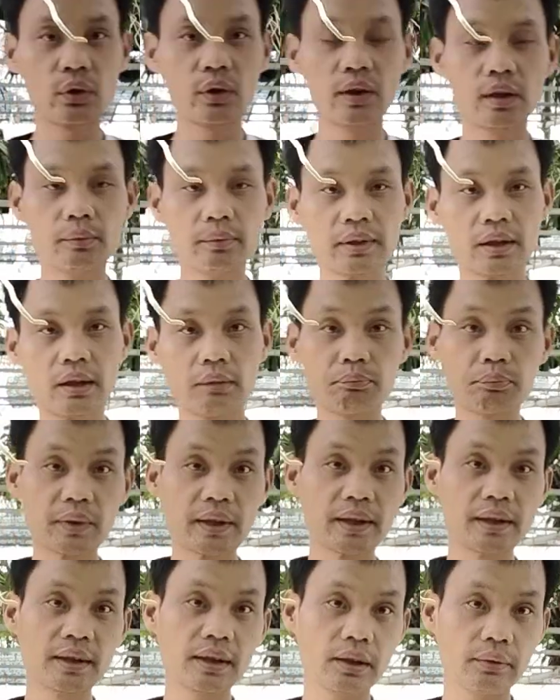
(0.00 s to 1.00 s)
hơi bị gập tí
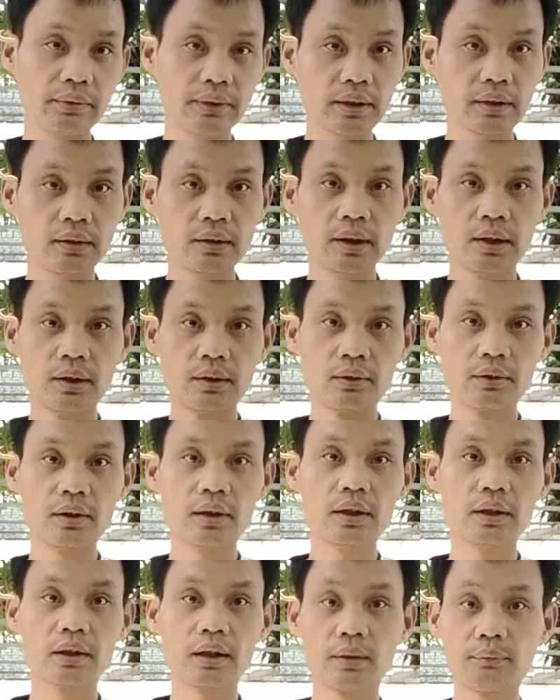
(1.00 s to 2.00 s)
nhé các bác nhé nó hơi
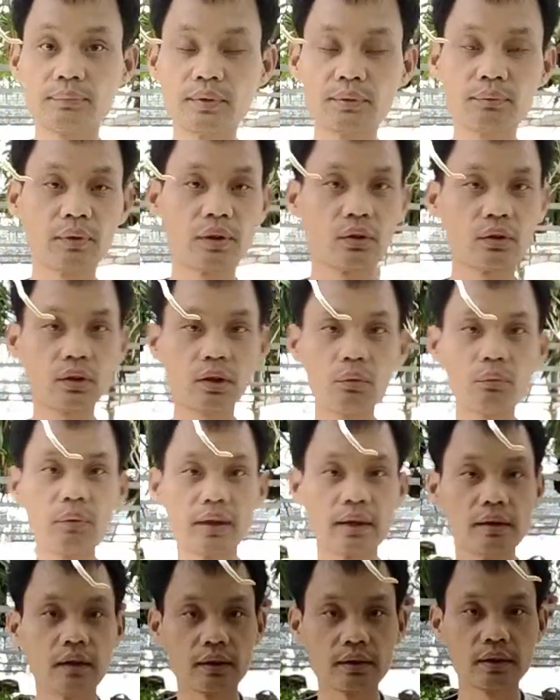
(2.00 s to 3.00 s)
gập nhưng mà nó không ảnh
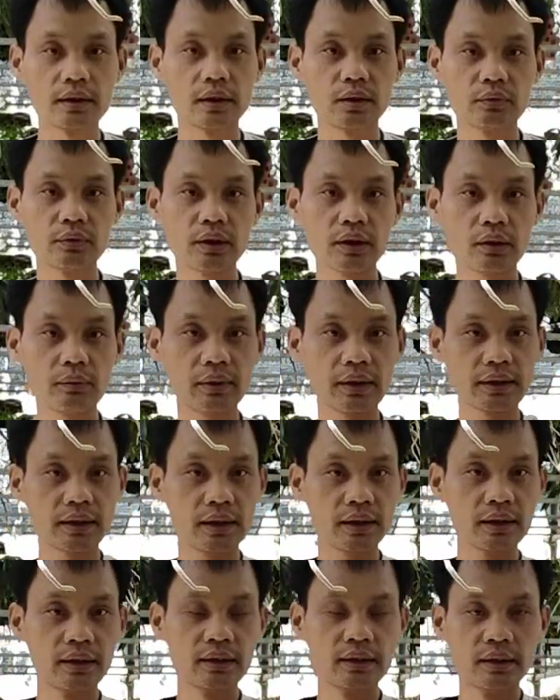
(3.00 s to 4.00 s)
hưởng gì đâu nhé các bác nhé
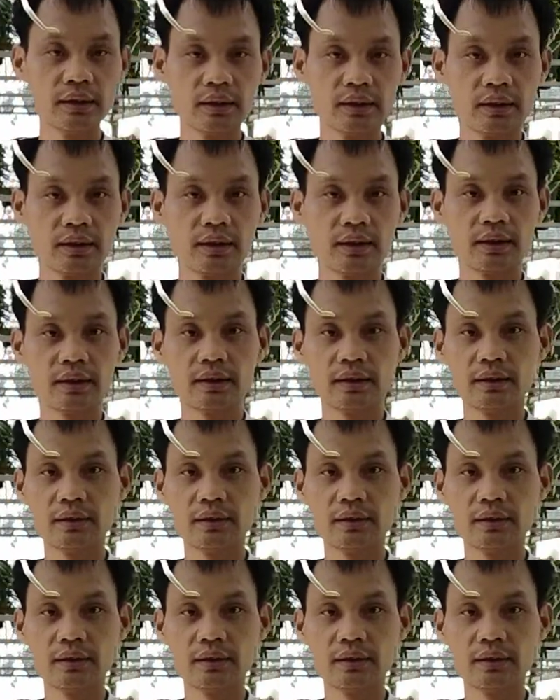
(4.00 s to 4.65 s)
đấy